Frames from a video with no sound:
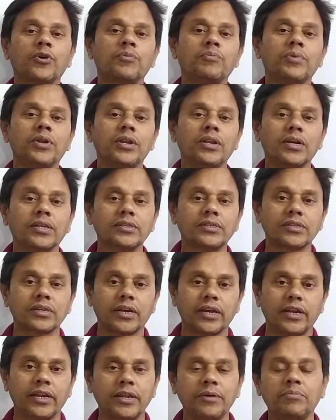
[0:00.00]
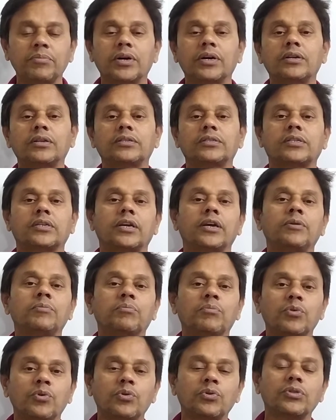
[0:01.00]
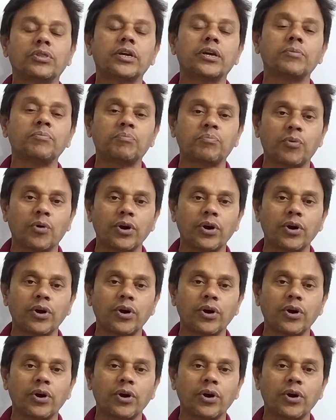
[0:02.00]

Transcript: मिलियंस एनिमल्स एंड मोर देन